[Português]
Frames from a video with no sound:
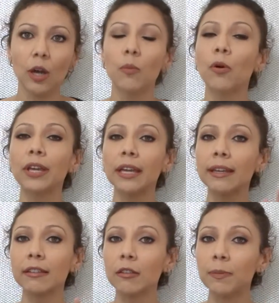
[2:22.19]
Porque é
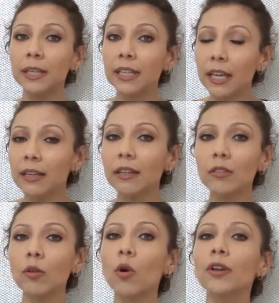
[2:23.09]
dessas
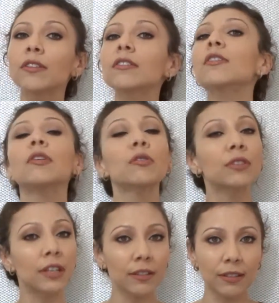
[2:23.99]
pequenas coisas que vêm os
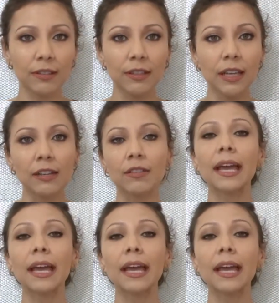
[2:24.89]
grandes acidentes.